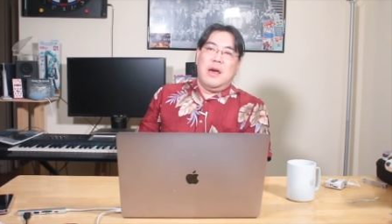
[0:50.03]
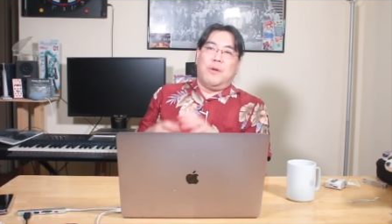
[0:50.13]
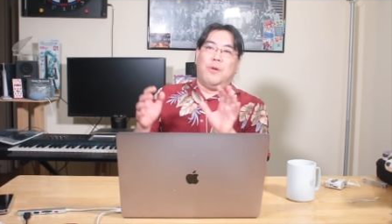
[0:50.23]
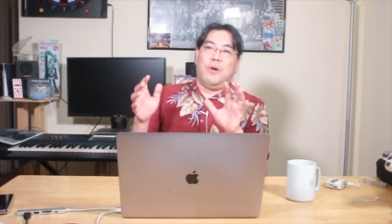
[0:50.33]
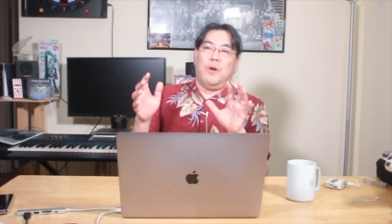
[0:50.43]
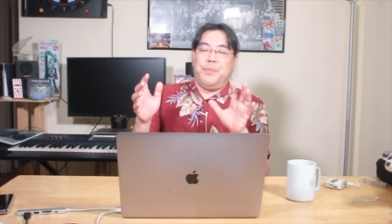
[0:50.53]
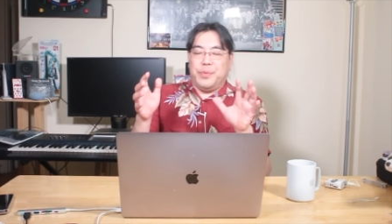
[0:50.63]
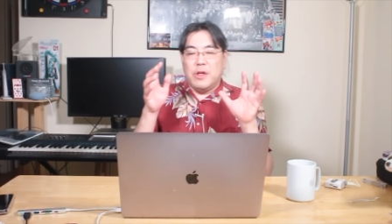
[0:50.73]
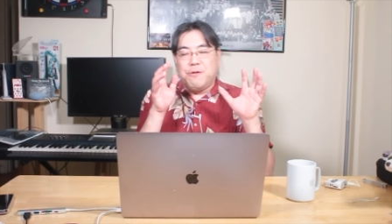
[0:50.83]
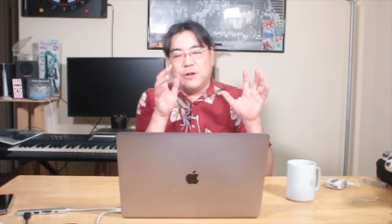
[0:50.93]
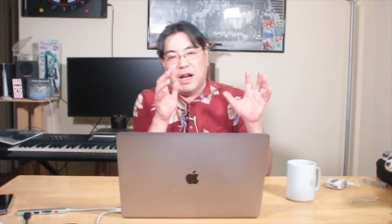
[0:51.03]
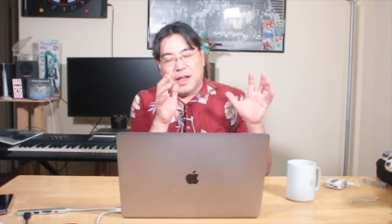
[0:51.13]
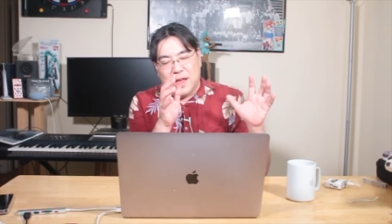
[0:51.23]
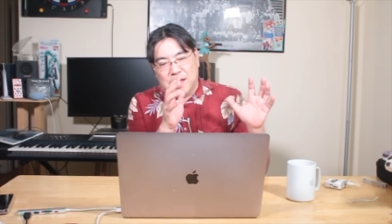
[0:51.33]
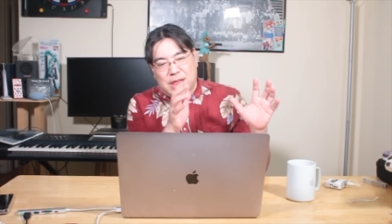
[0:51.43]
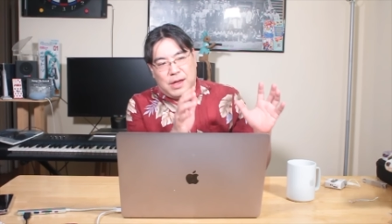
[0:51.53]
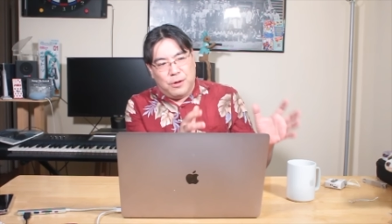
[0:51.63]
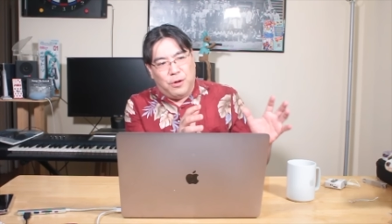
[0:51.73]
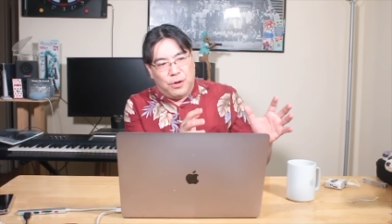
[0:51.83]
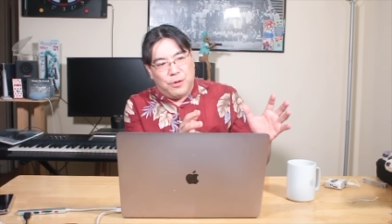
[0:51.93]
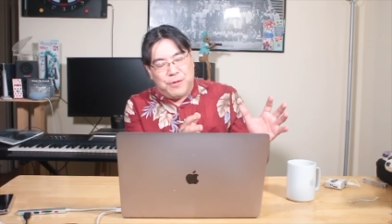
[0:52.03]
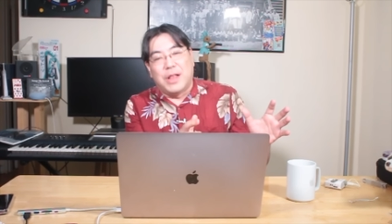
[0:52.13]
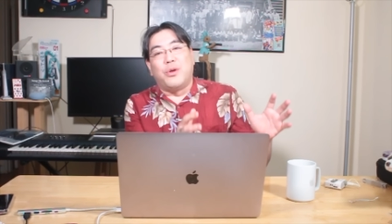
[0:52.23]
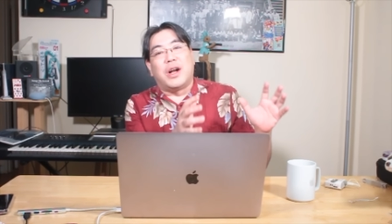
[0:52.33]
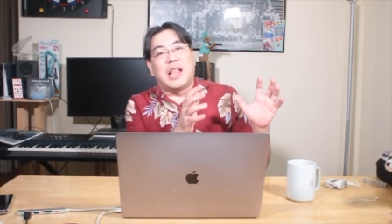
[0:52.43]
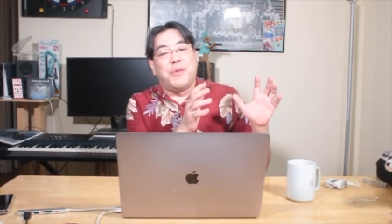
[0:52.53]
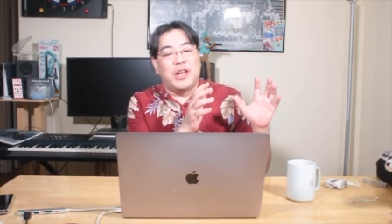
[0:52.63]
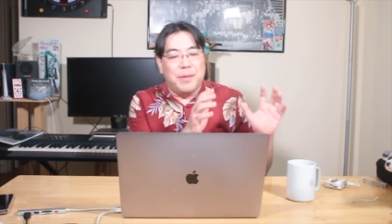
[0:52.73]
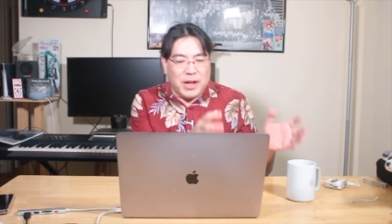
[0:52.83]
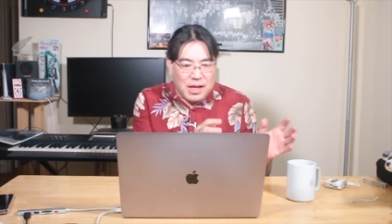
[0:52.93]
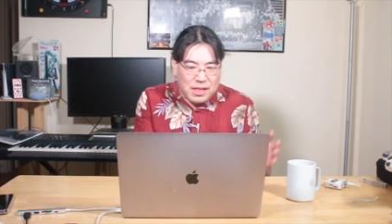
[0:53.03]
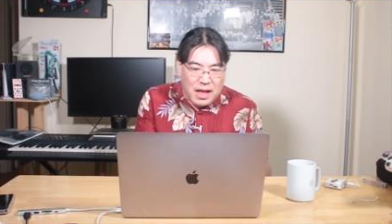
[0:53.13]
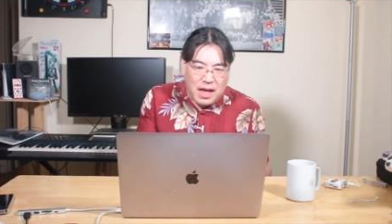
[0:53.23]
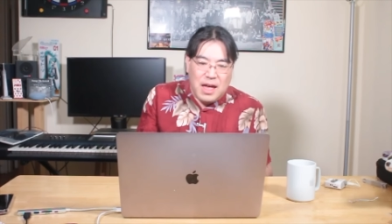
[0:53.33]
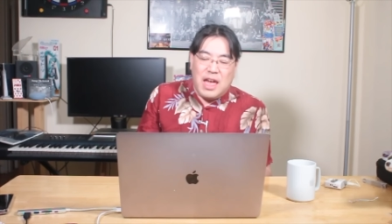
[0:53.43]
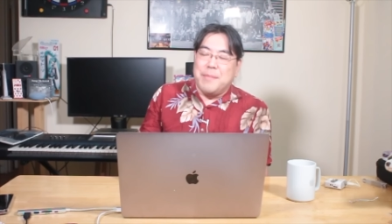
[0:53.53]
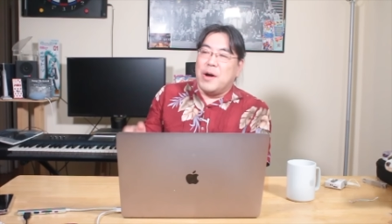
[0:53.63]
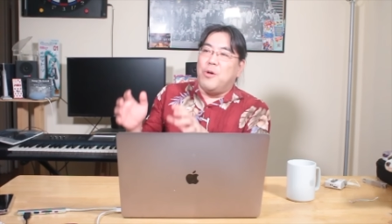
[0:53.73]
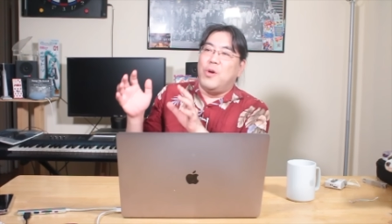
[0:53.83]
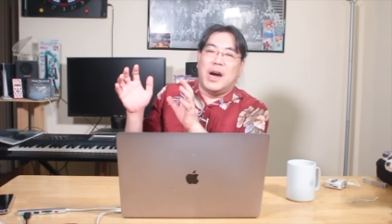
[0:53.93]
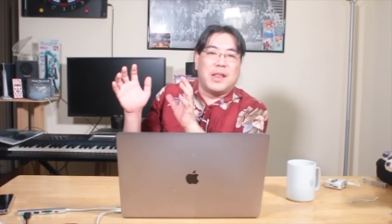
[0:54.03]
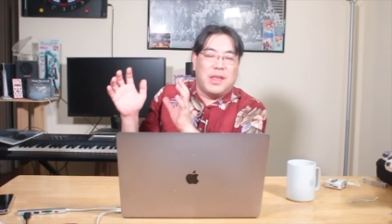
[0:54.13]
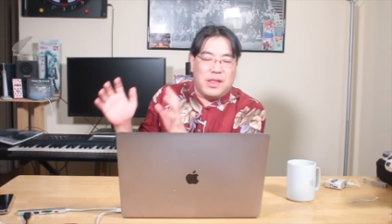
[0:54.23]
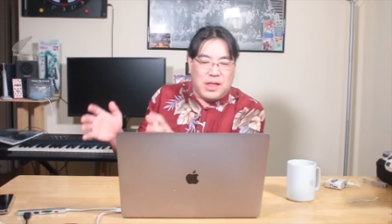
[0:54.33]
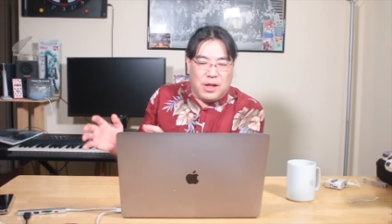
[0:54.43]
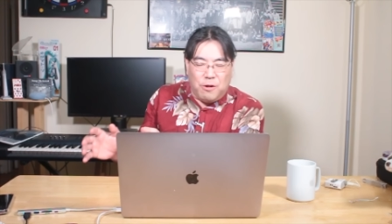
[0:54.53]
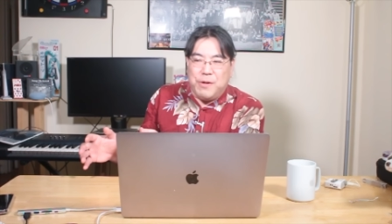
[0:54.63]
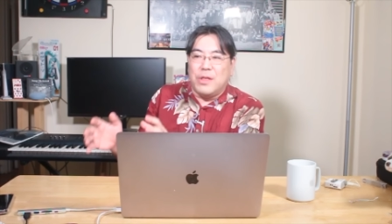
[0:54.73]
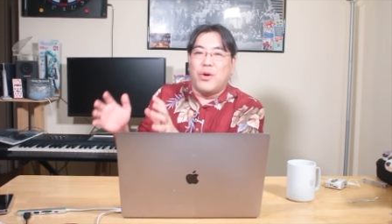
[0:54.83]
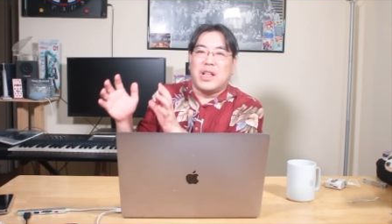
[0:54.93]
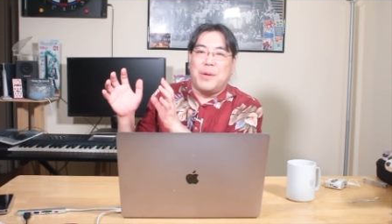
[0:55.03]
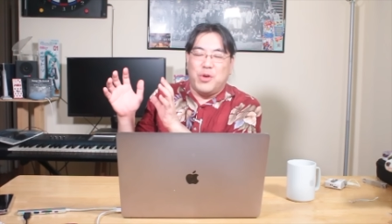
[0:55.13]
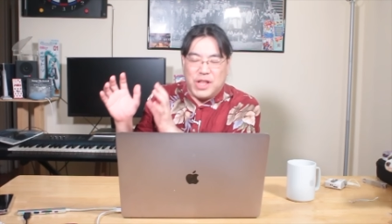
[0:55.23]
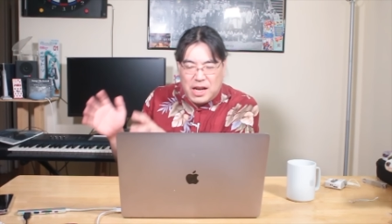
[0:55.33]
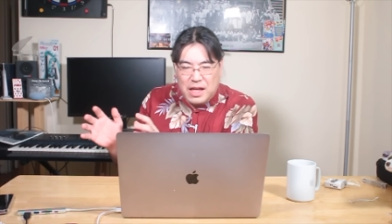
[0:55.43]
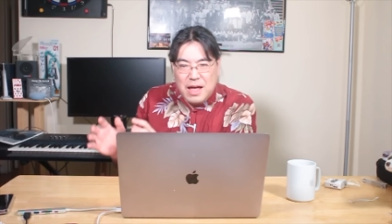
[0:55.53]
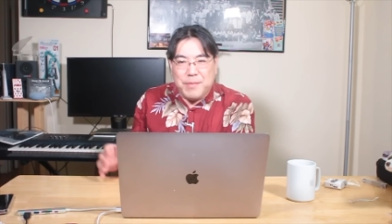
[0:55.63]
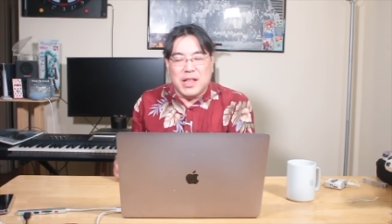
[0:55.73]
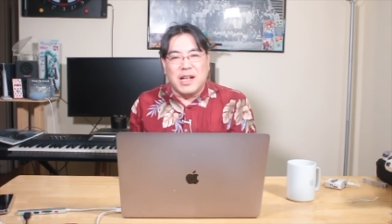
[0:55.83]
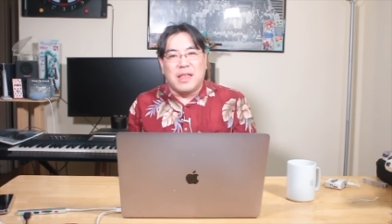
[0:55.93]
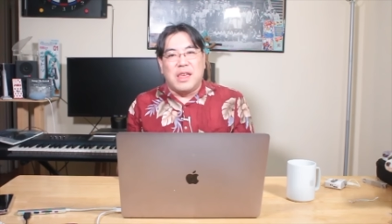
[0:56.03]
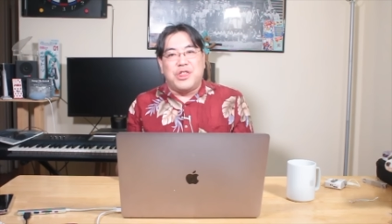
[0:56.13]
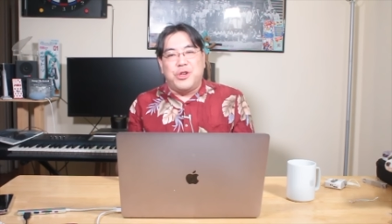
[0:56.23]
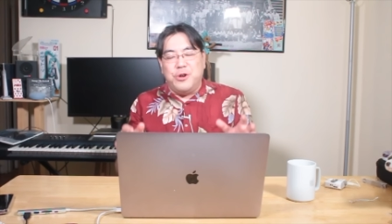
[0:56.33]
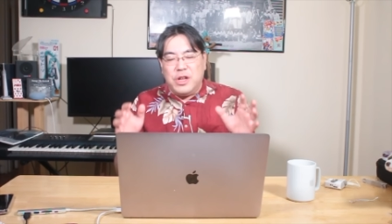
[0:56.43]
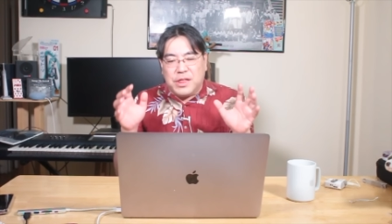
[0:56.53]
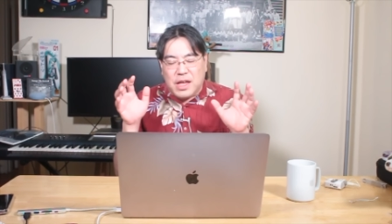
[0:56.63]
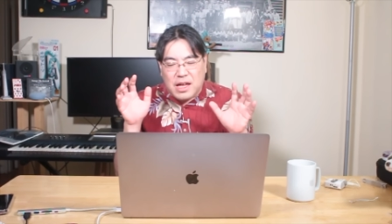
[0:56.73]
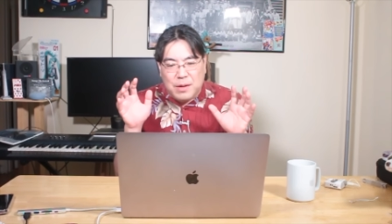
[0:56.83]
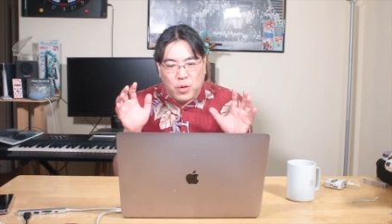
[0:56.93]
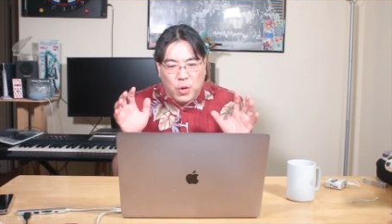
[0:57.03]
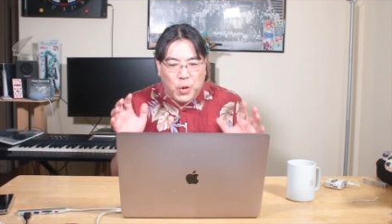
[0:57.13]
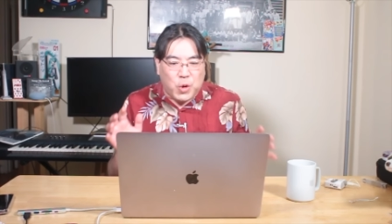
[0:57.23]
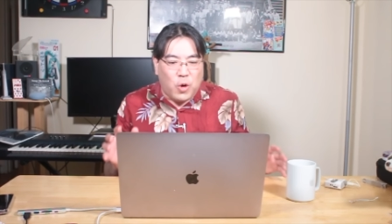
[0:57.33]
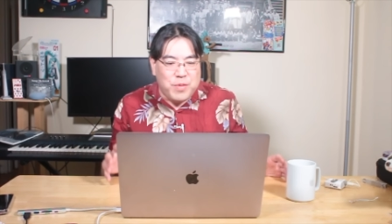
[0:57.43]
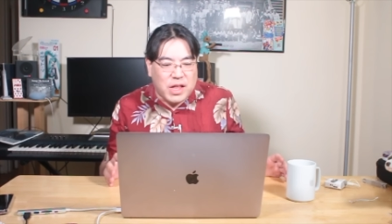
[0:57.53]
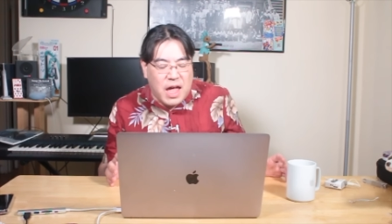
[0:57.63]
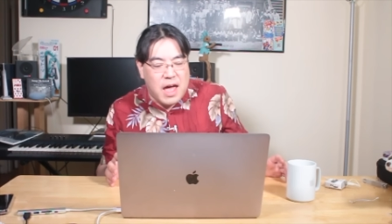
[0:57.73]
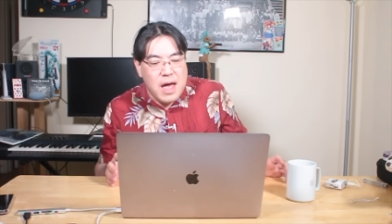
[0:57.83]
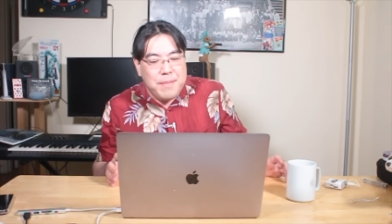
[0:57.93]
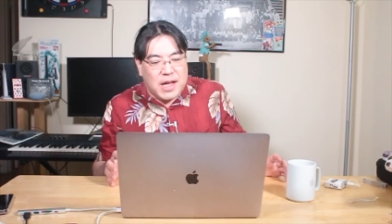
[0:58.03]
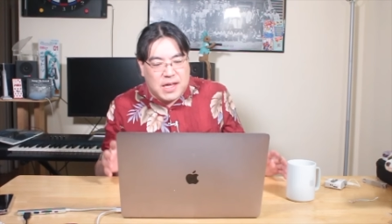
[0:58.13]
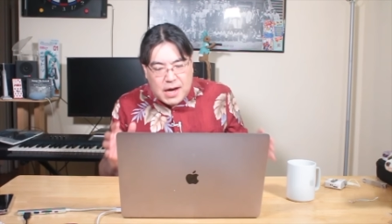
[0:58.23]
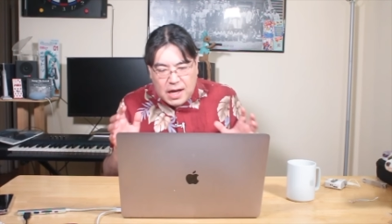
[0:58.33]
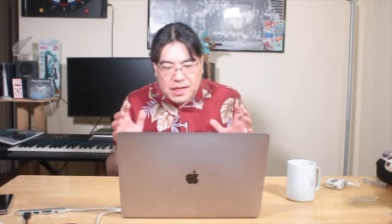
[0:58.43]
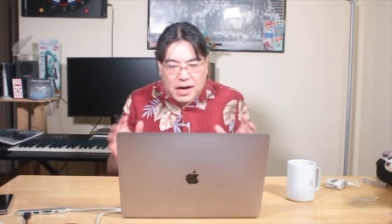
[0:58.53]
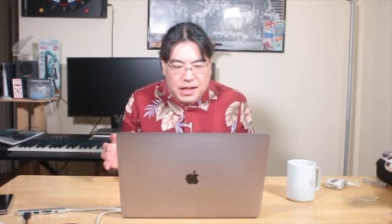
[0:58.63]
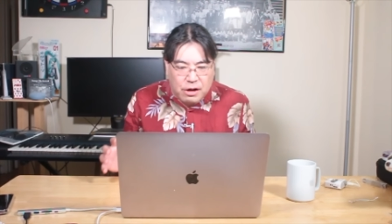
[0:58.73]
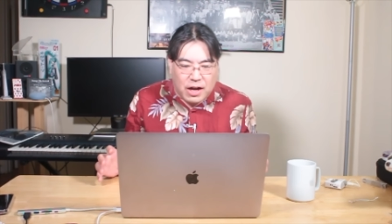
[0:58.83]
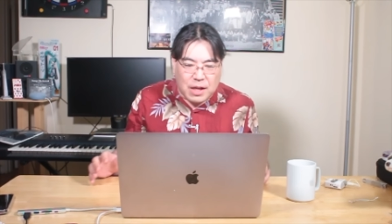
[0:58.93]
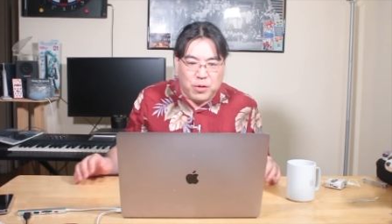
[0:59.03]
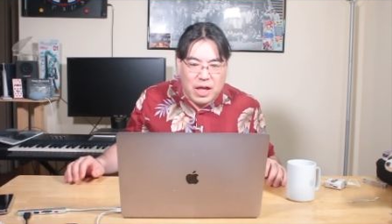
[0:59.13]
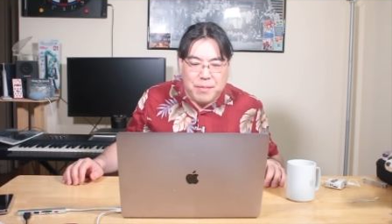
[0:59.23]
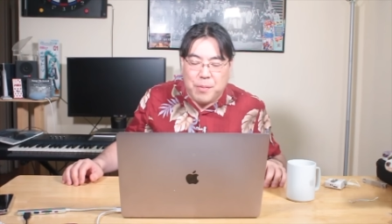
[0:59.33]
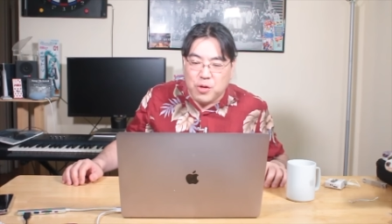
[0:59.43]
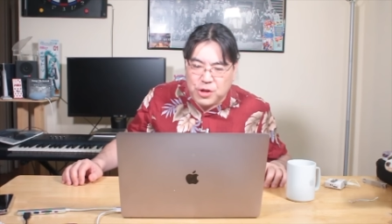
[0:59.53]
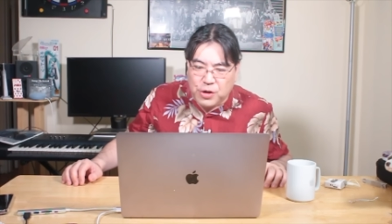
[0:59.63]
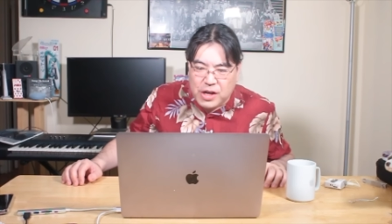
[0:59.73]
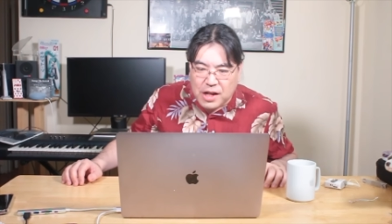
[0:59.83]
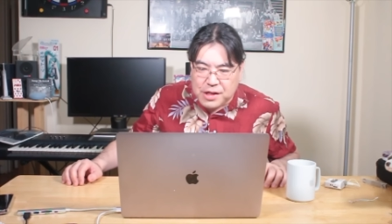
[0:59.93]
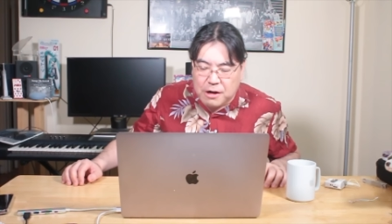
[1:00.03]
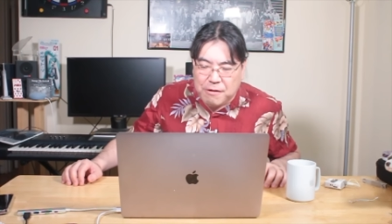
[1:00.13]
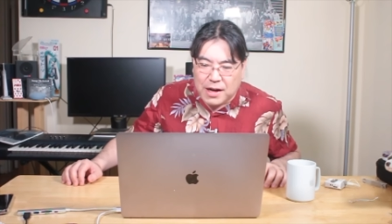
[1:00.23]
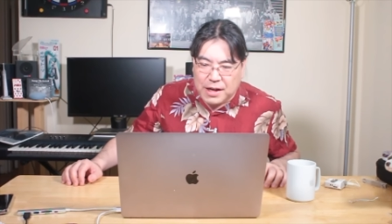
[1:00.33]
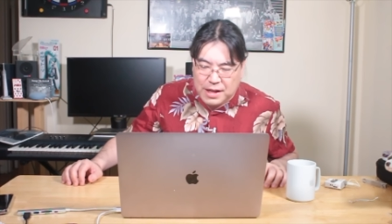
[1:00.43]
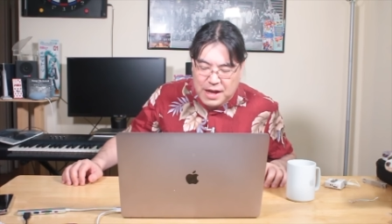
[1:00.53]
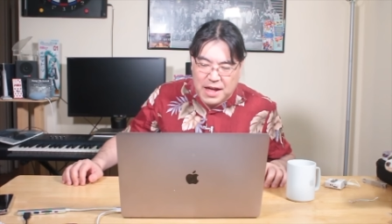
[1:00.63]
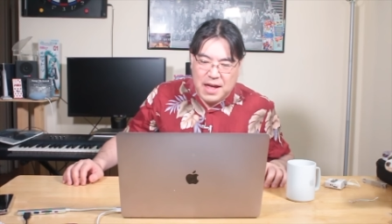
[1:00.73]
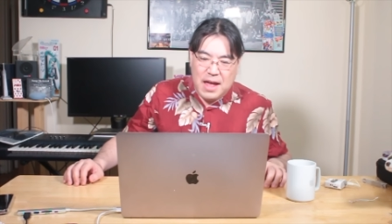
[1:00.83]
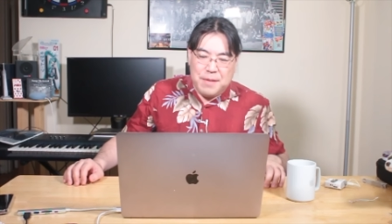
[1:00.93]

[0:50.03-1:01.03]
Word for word: こう、福永先生のファンの方もいればですね、えまあ、郷原先生のファンの方もいたり、またはですね、中立的に物事を見て、まあ、批判されてる方もね、まあ、もちろんいらっしゃるわけで、